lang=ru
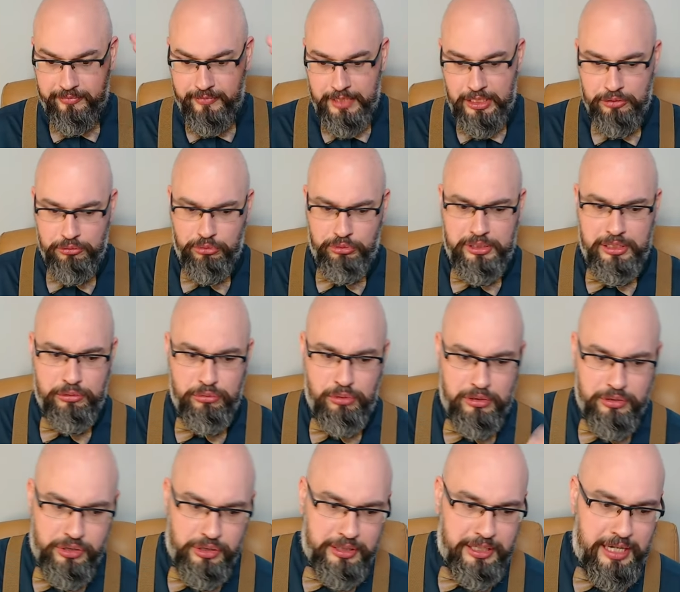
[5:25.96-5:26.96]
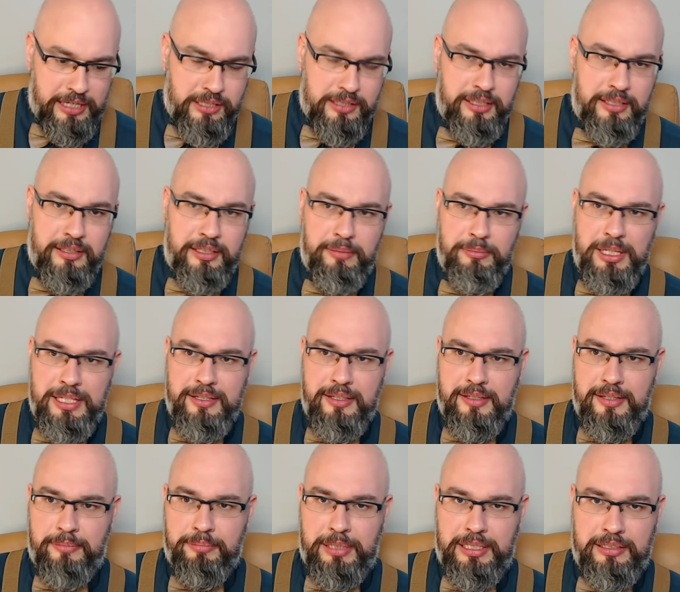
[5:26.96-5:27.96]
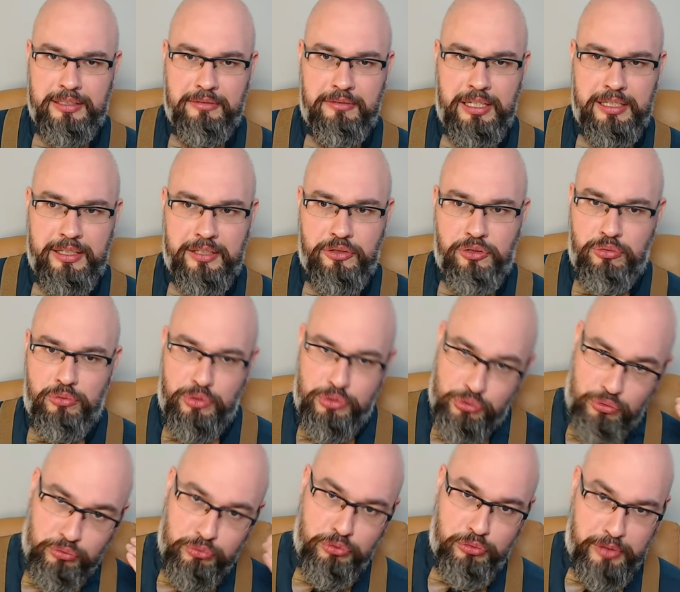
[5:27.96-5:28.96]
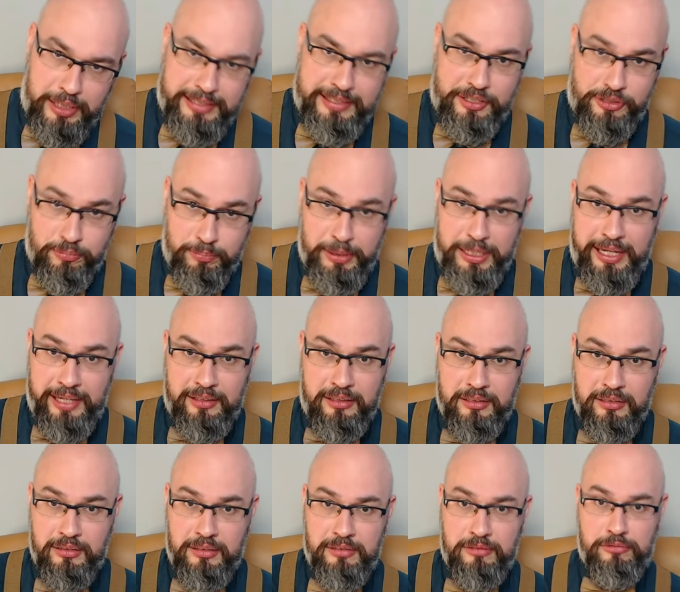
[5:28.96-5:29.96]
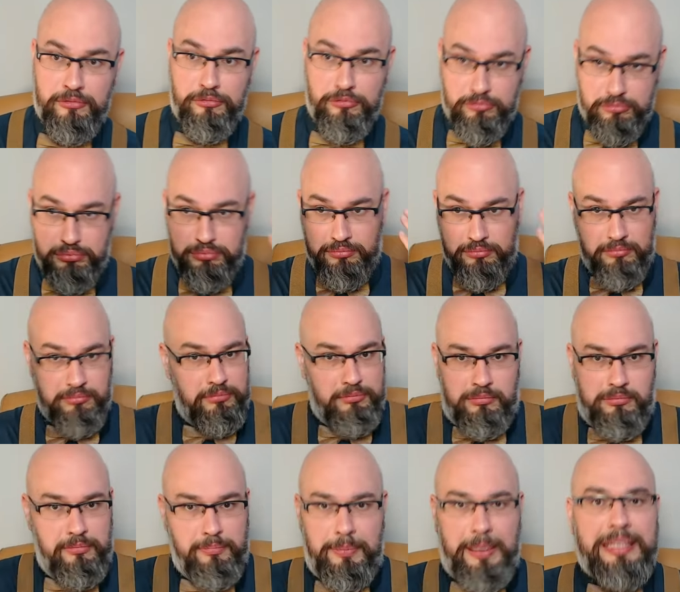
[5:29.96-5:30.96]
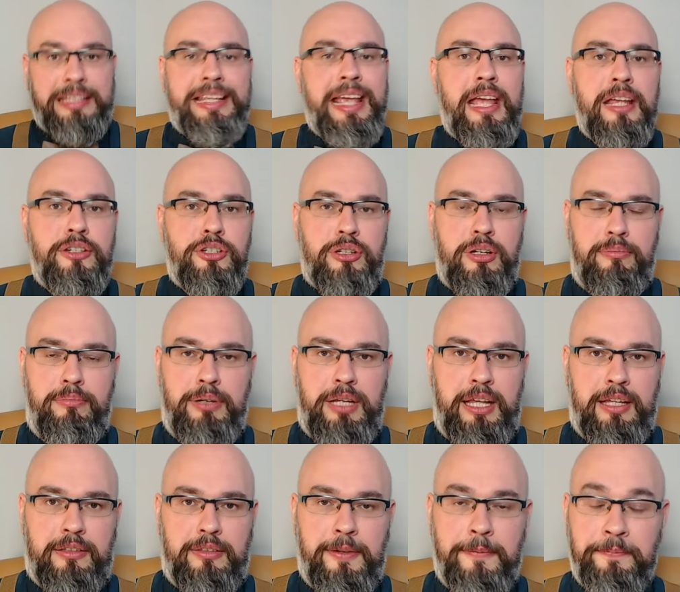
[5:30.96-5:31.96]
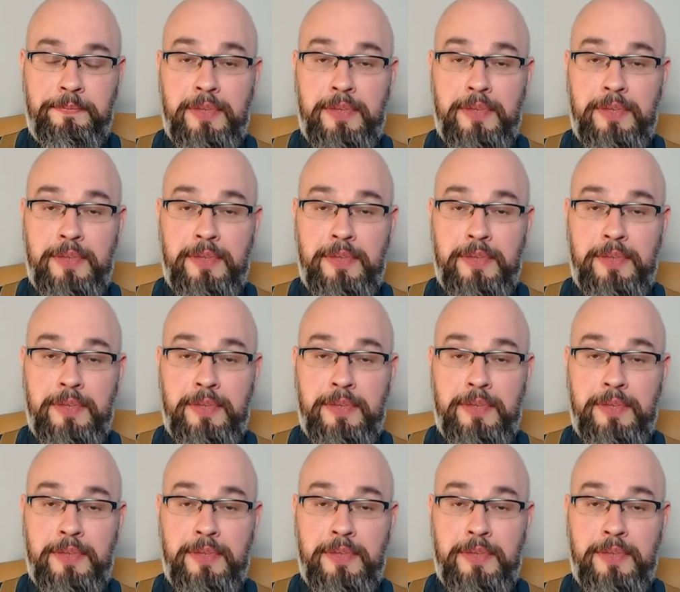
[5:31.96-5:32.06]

Но ты должен каждые три месяца продлевать отсрочку. Ну, это ж бред, ну, полнейший бред.